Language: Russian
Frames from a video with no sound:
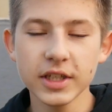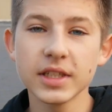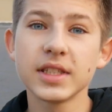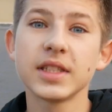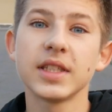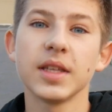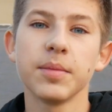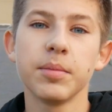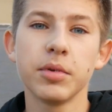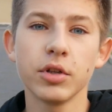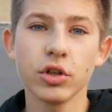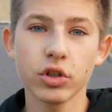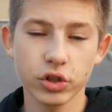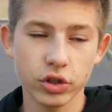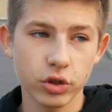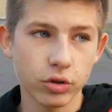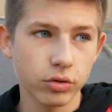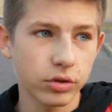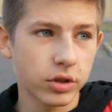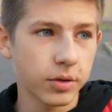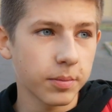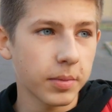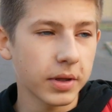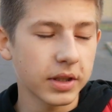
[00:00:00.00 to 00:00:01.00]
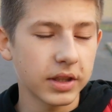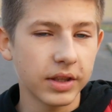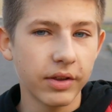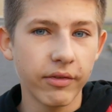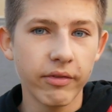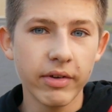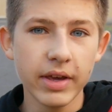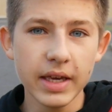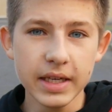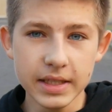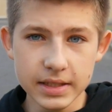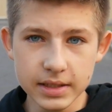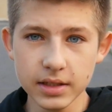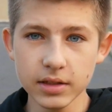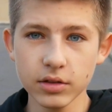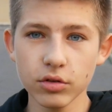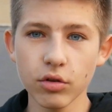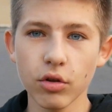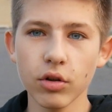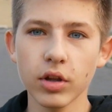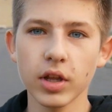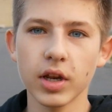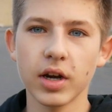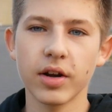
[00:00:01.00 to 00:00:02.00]
X ты берешь, то у тебя 200
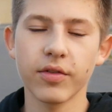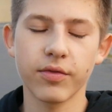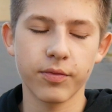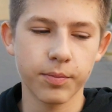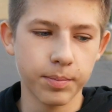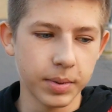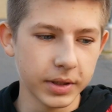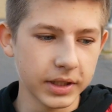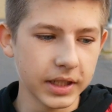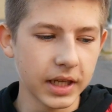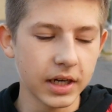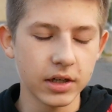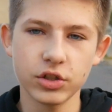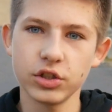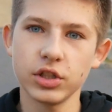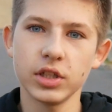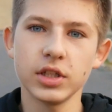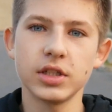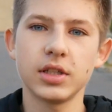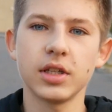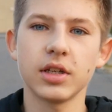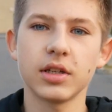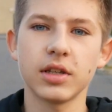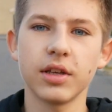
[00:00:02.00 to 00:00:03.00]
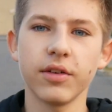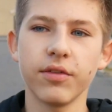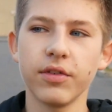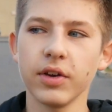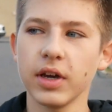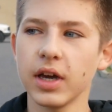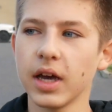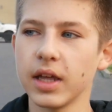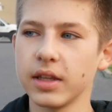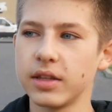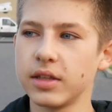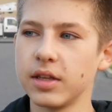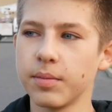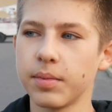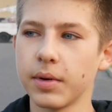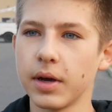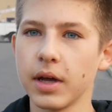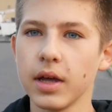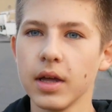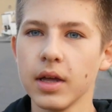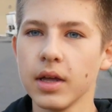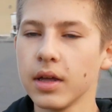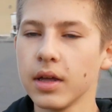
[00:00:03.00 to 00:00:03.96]
долларов подарочный сертификат, типа,